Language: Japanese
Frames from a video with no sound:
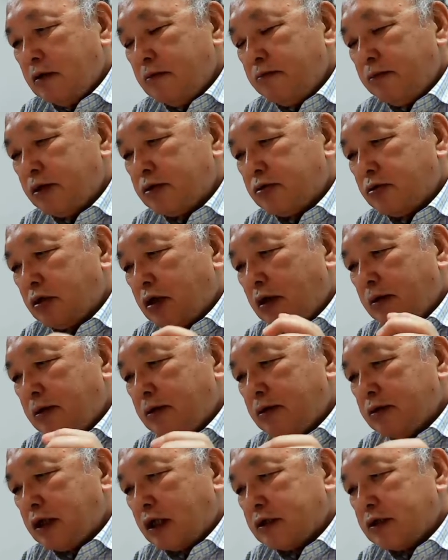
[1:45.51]
別の顔を
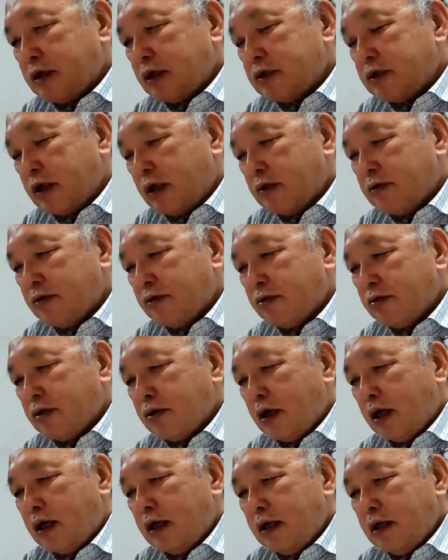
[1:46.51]
作成したということ
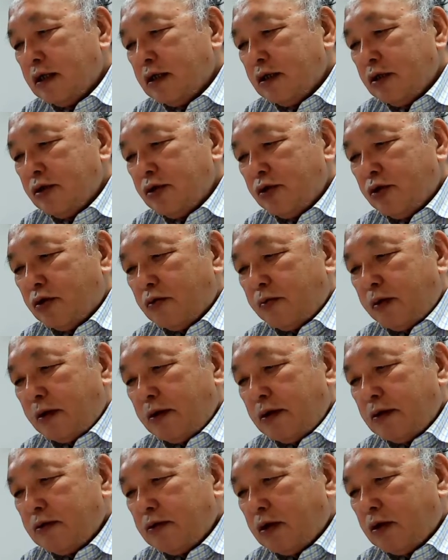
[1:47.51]
はヨーロッパ
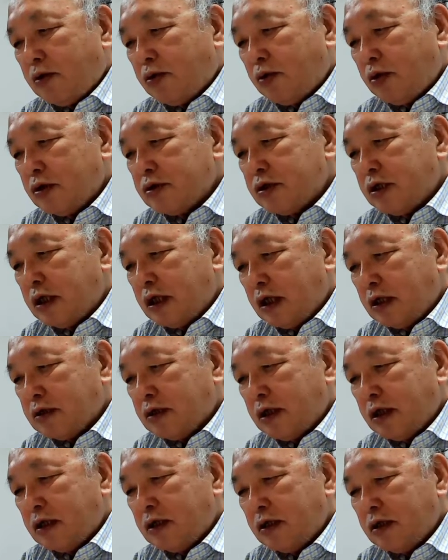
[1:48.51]
版はコラージュじゃなく
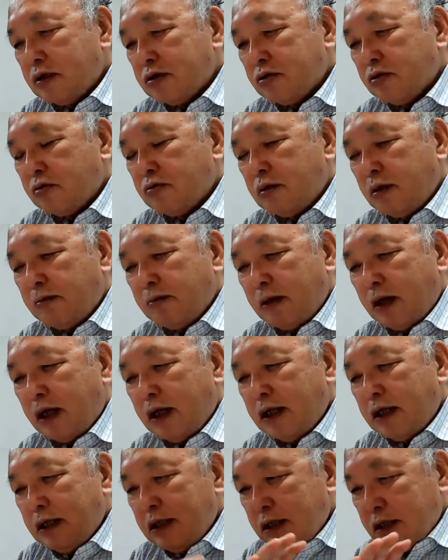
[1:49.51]
てそのまんま
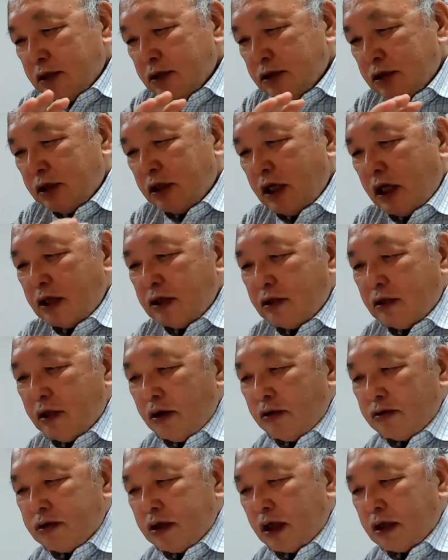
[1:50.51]
ザイナーの絵
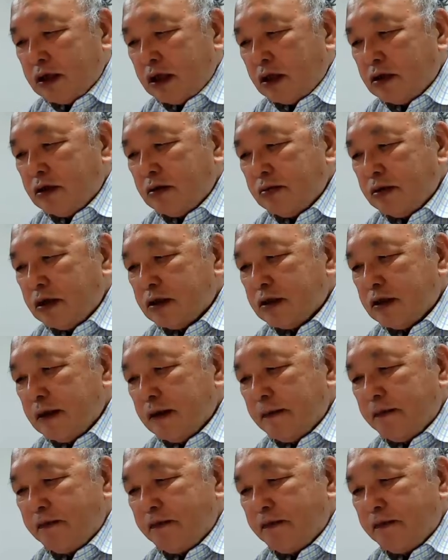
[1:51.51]
を使ったという意味ですね。